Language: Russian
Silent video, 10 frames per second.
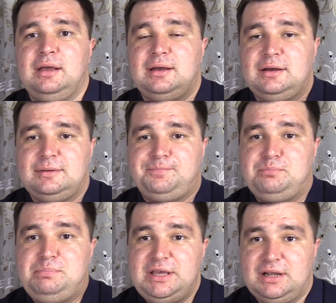э,
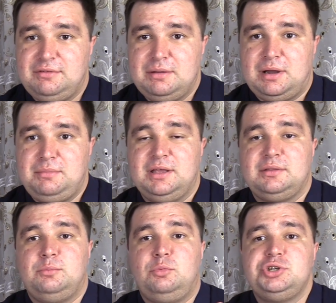первый
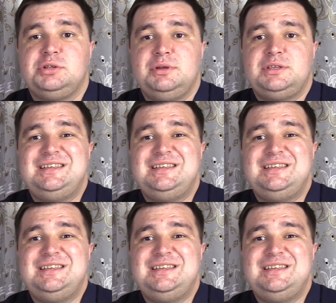момент, может быть,